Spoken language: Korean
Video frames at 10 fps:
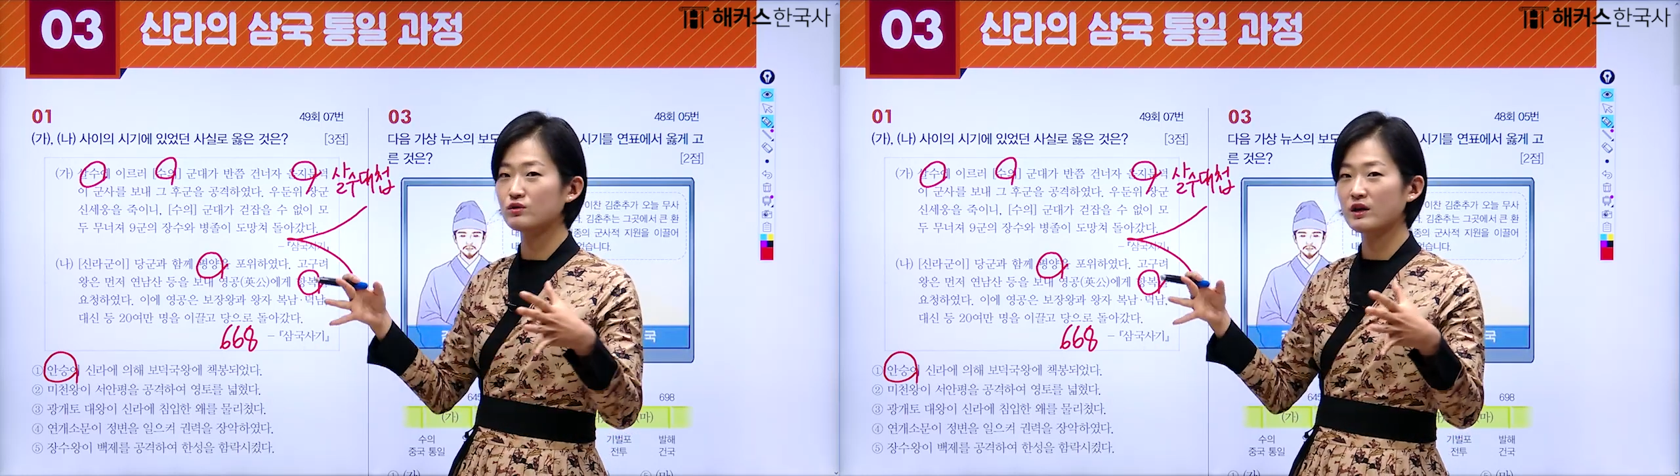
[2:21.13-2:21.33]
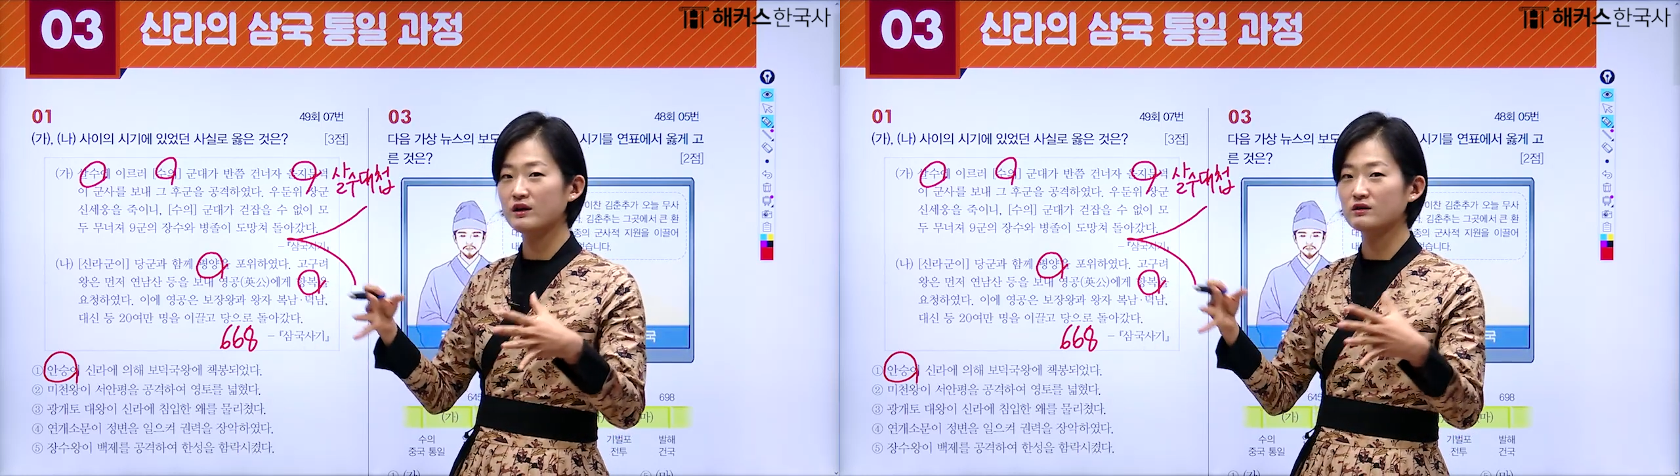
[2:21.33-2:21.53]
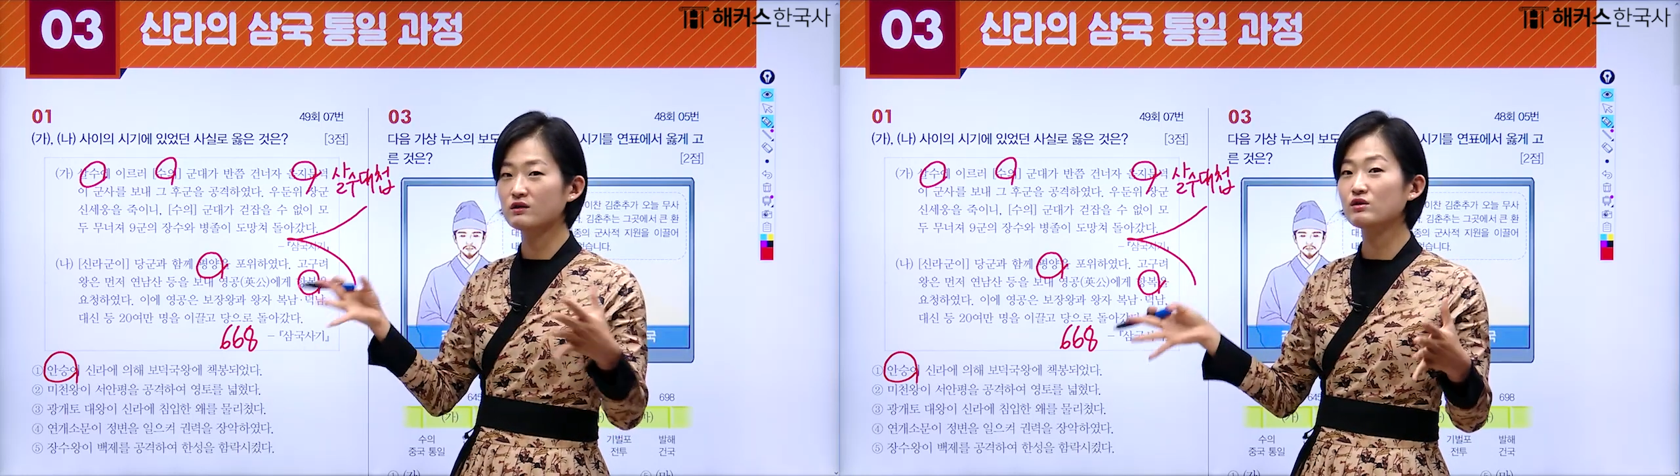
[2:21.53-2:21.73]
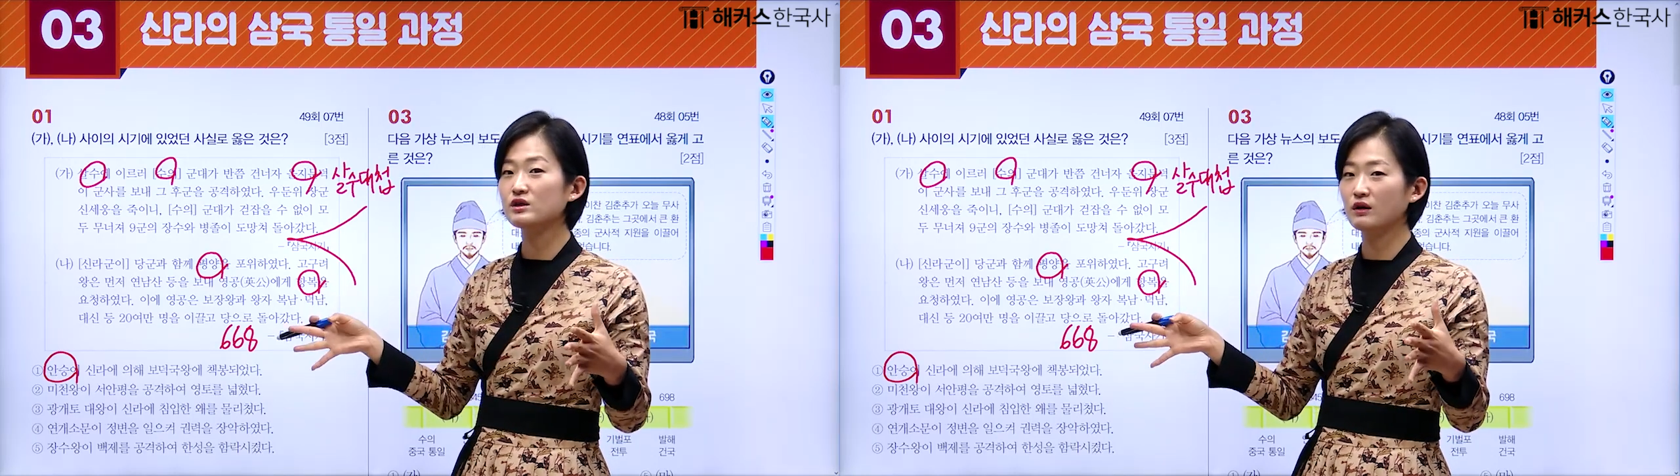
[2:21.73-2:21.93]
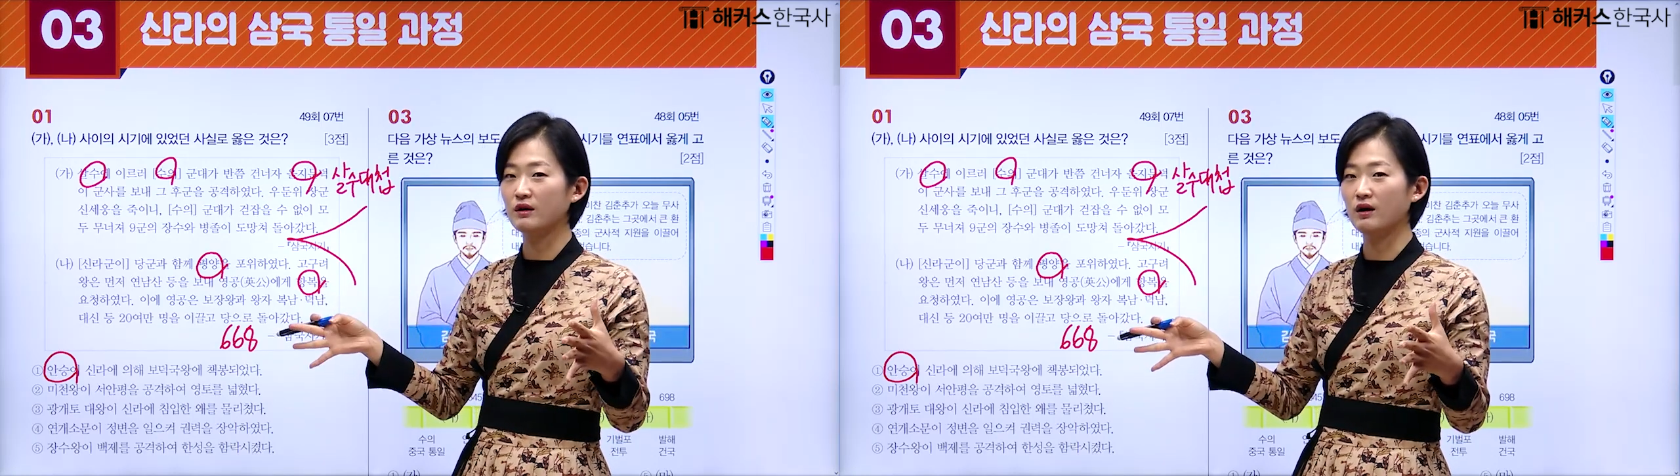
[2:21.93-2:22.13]
사이가
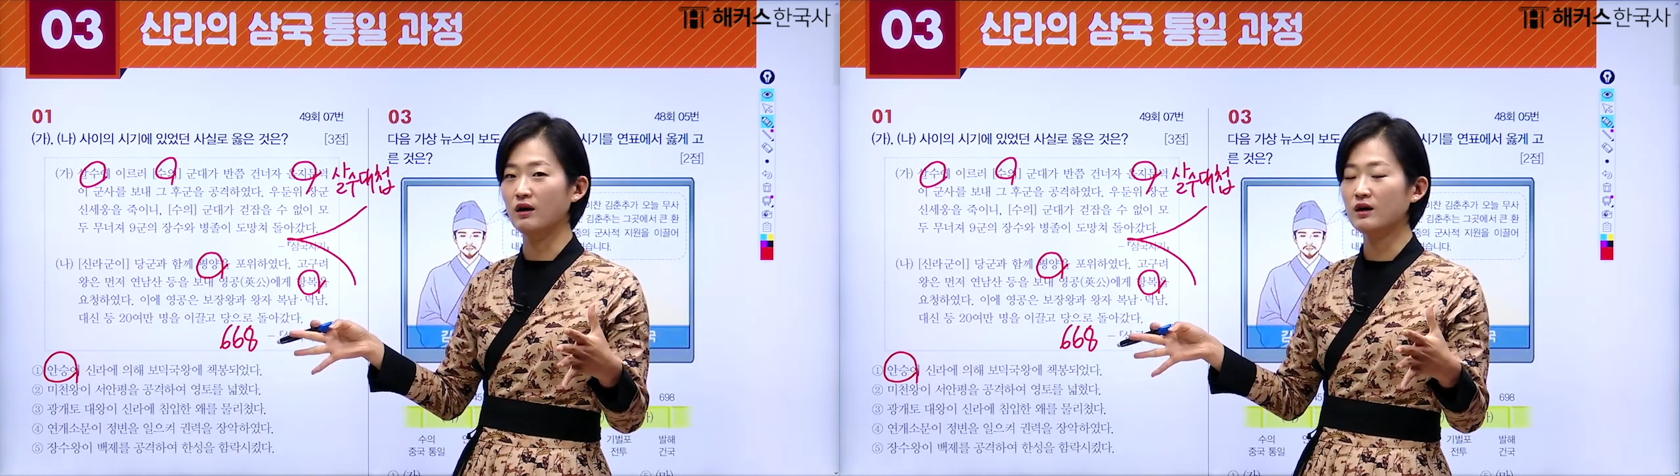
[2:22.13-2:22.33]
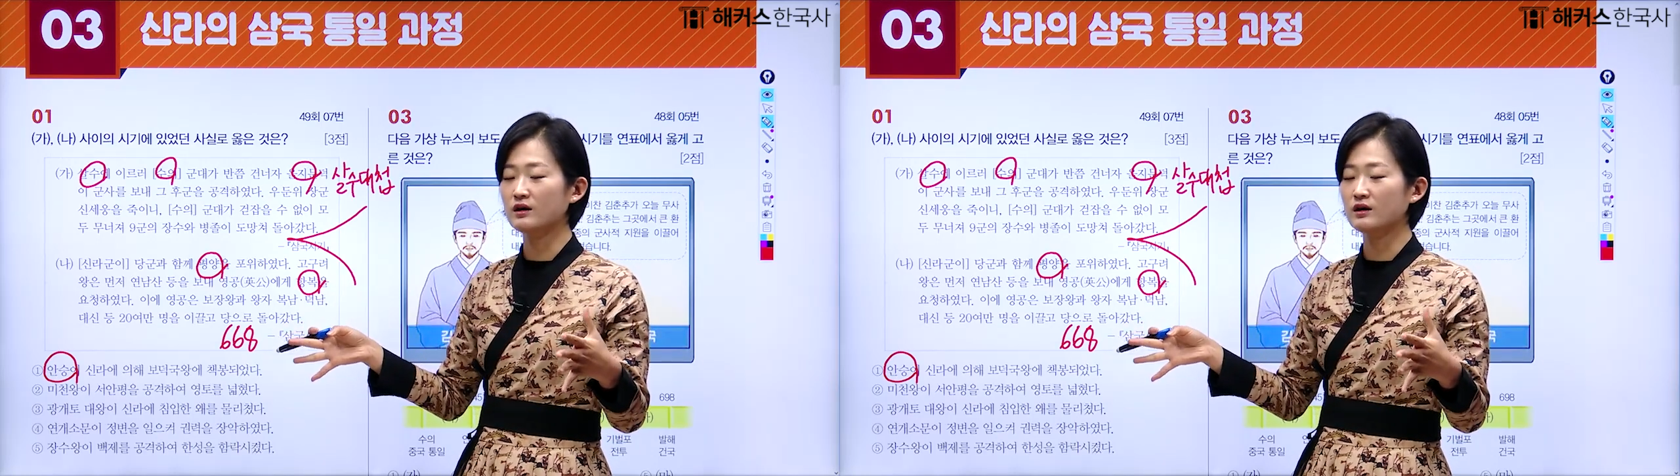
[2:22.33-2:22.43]
틀어지게 돼요.